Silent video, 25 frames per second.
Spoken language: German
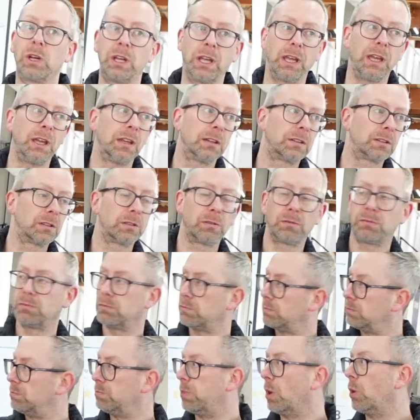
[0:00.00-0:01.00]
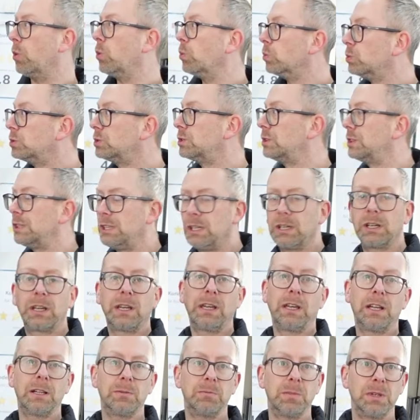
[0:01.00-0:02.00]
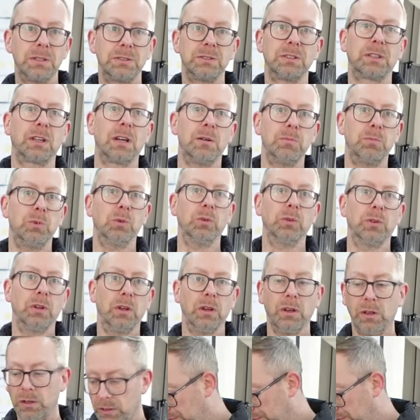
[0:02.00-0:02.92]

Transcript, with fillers: geht bei uns hier regelmäßig kaputt. Ne?